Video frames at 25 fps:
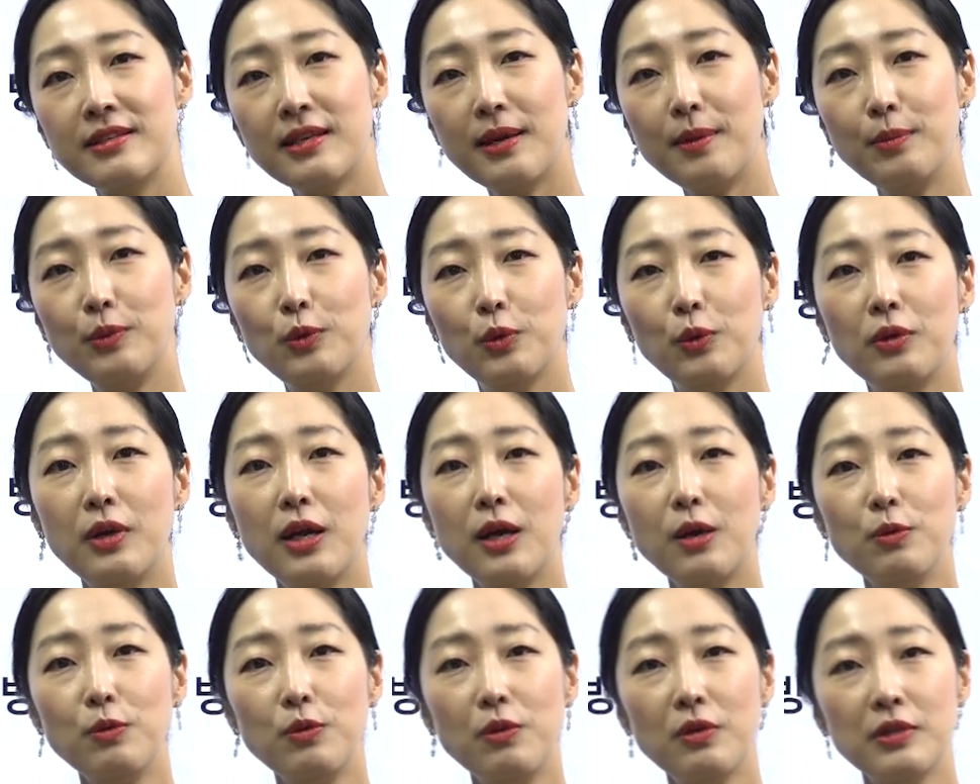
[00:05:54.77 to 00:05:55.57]
참
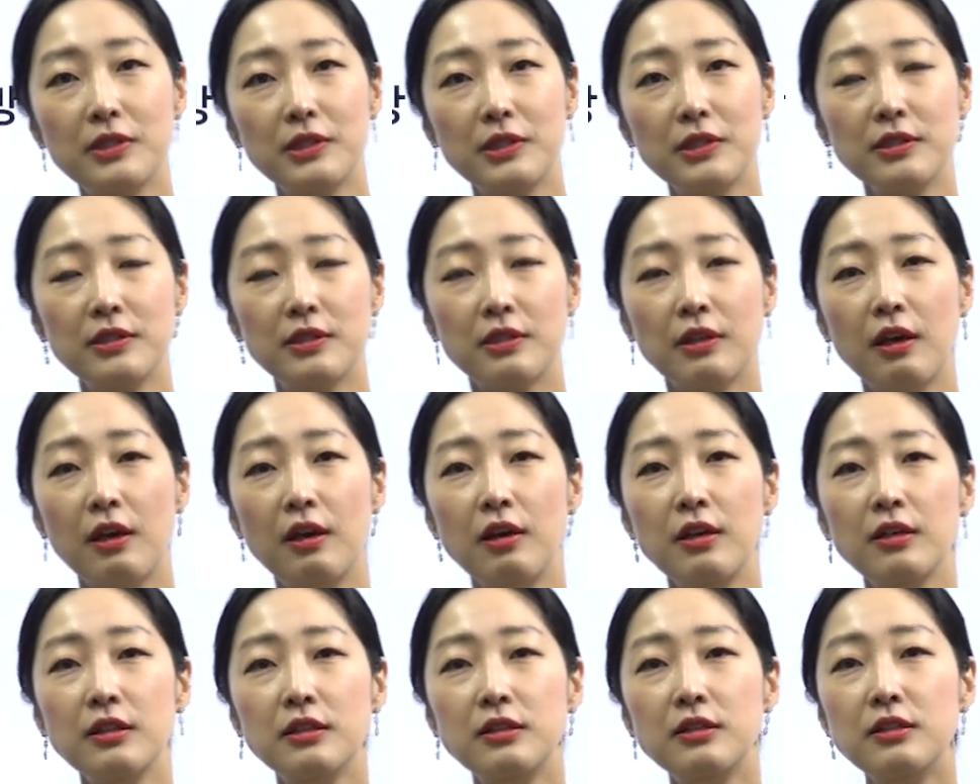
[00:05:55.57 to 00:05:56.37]
놀라운 것은
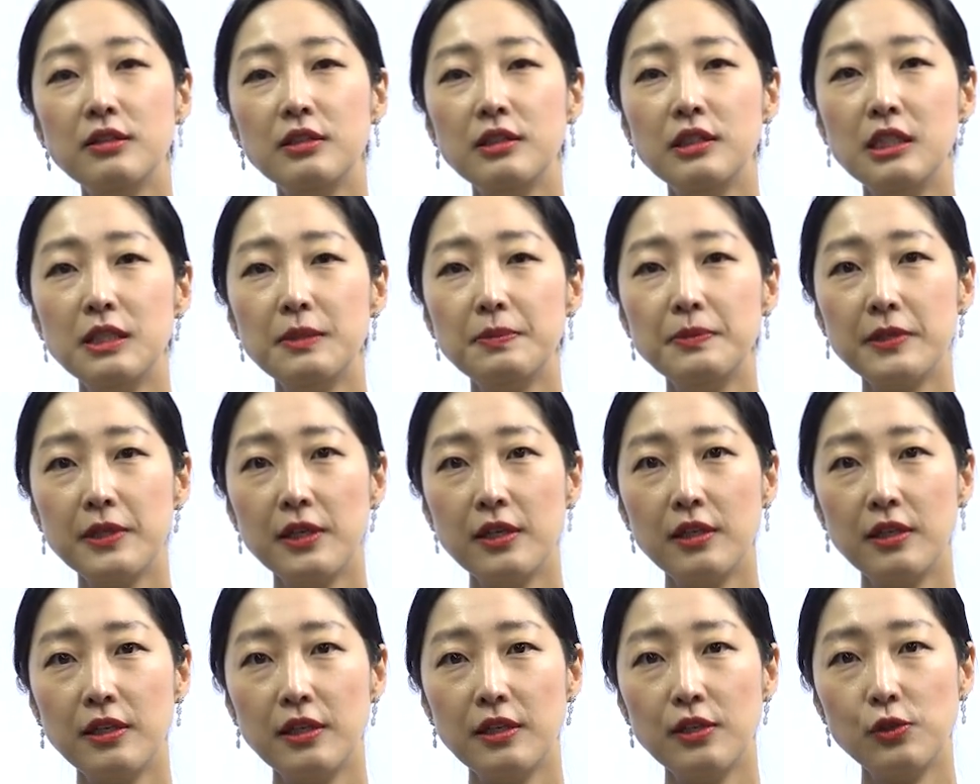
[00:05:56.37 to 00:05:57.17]
그
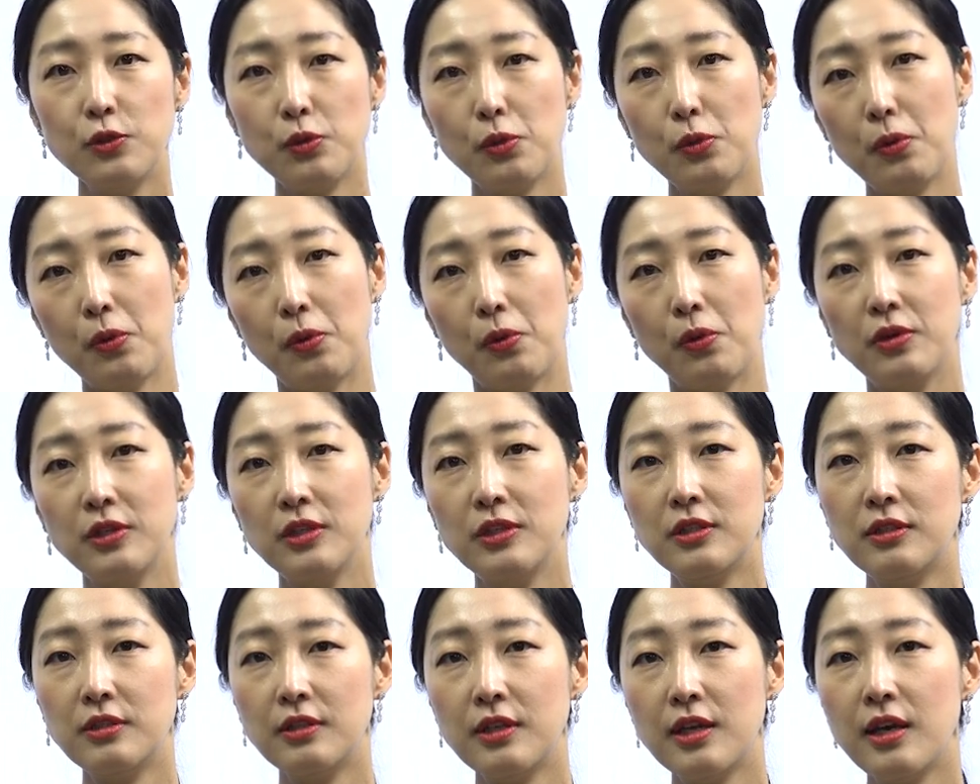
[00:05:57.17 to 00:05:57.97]
20세기 초
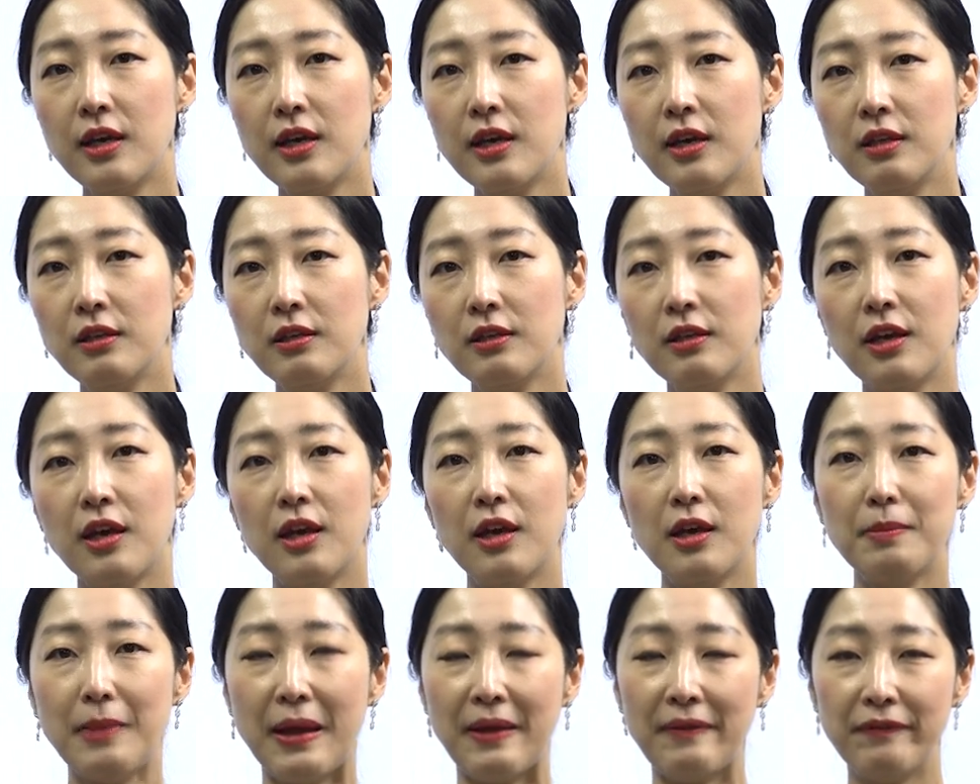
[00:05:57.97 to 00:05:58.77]
그때
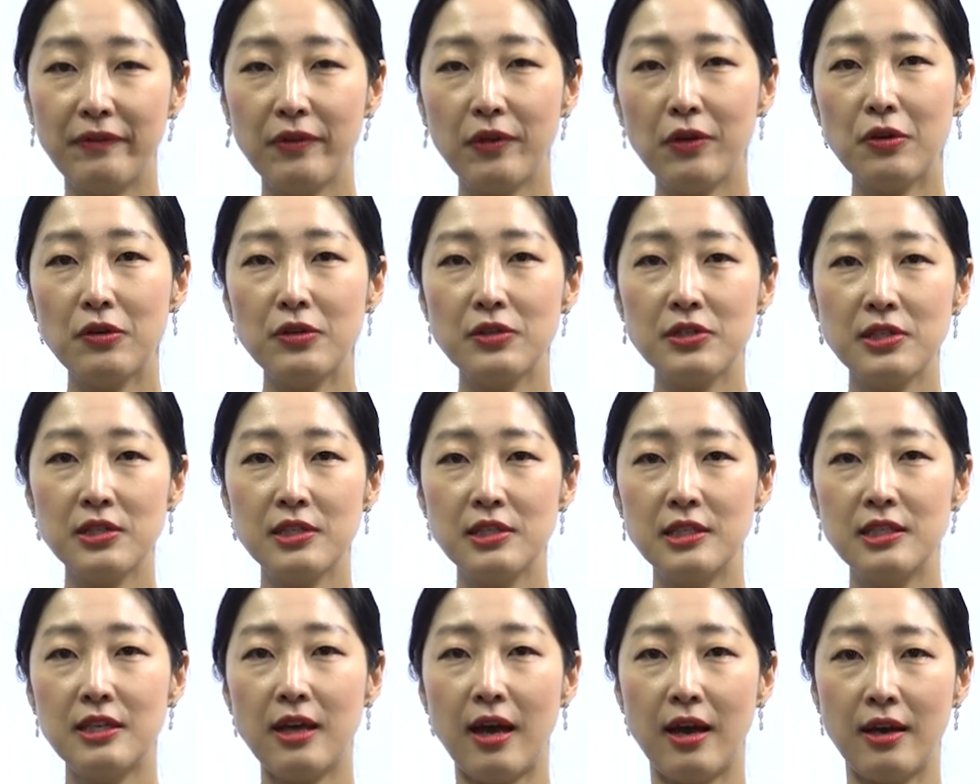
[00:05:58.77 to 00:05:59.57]
이렇게
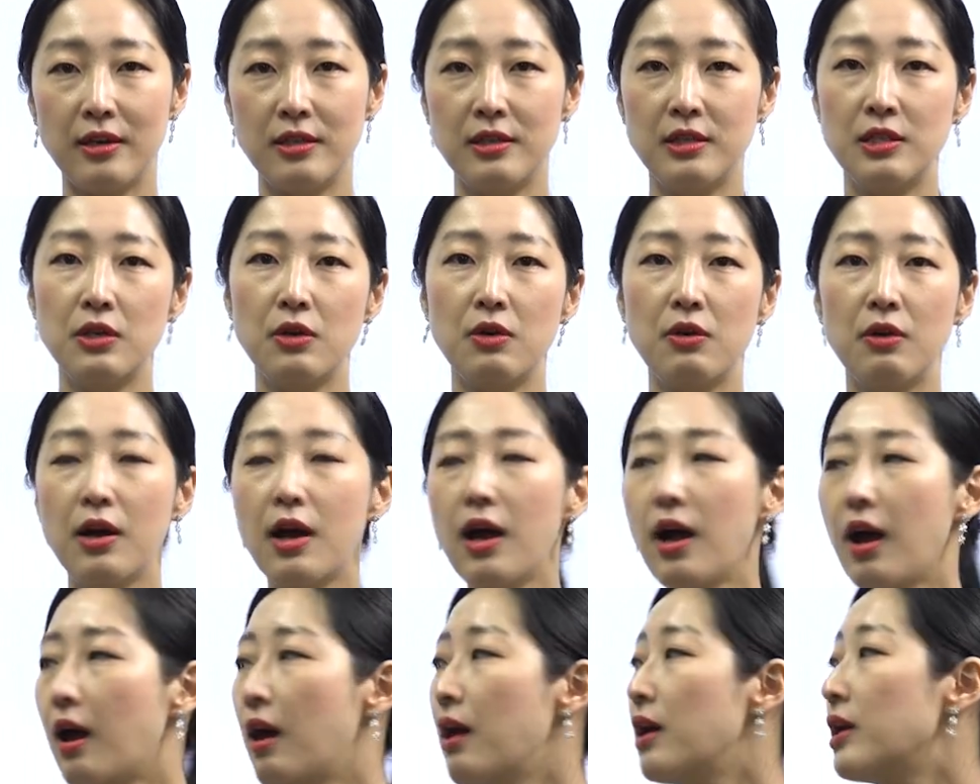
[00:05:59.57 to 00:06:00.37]
만들어진 이
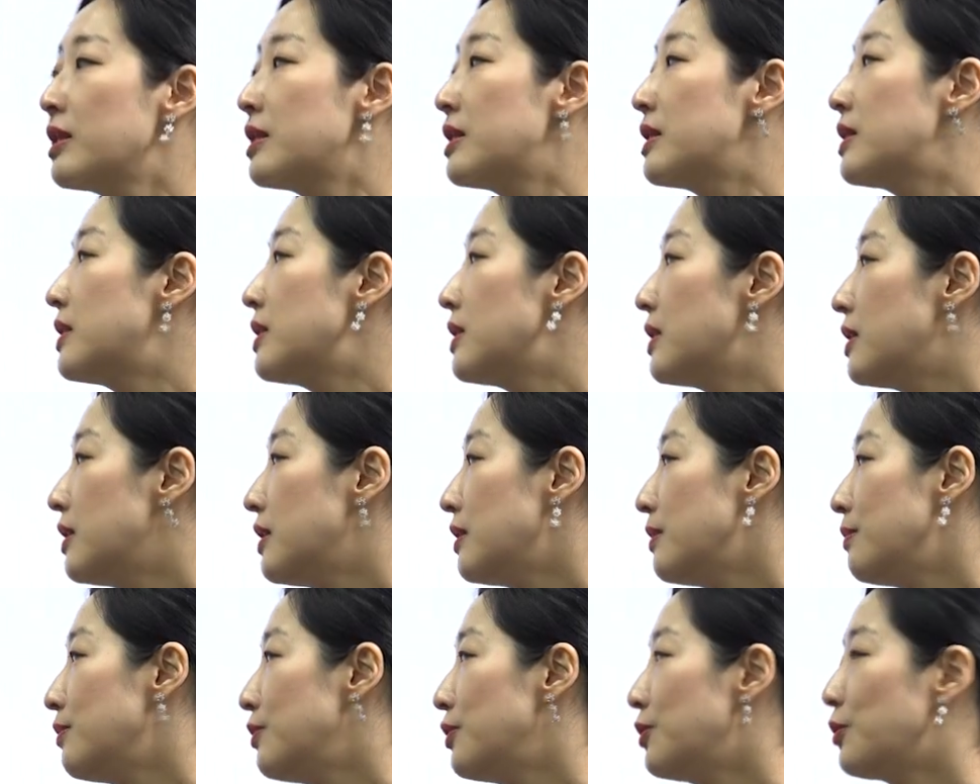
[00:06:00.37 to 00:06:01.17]
아이디어가
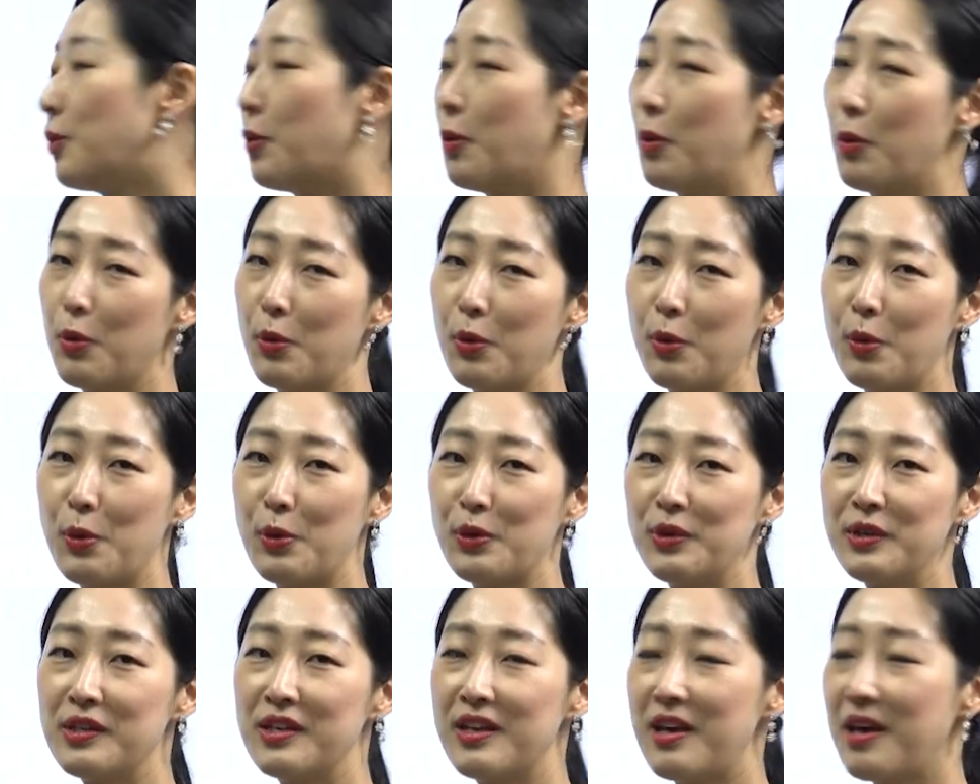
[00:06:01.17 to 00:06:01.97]
지금도
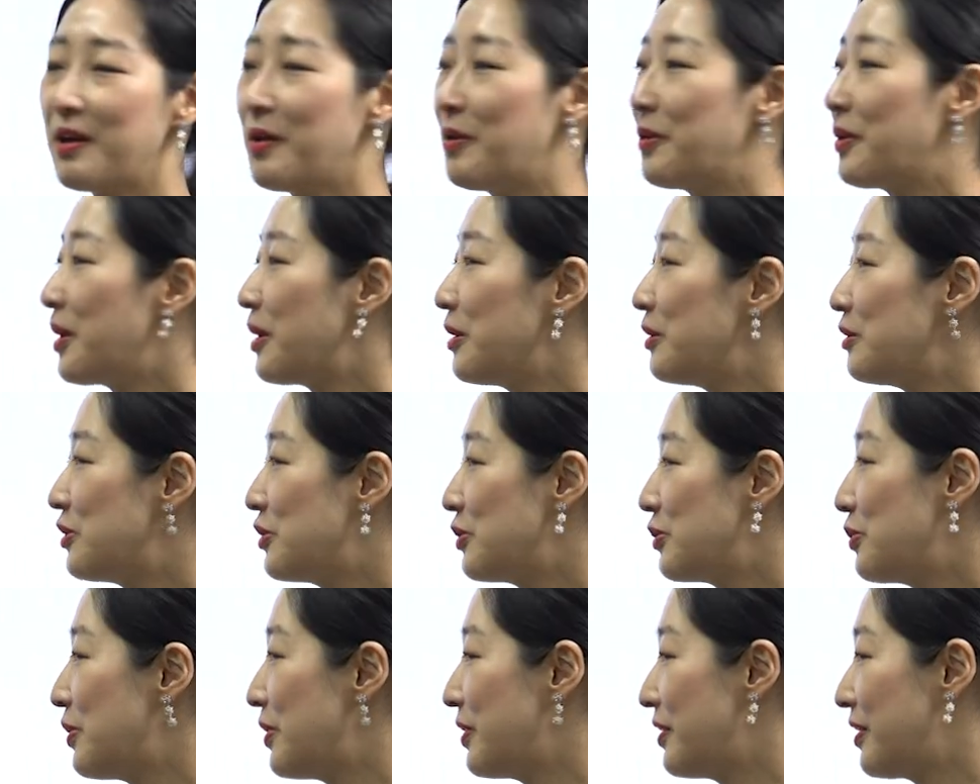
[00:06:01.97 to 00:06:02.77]
이렇게 영향을 주고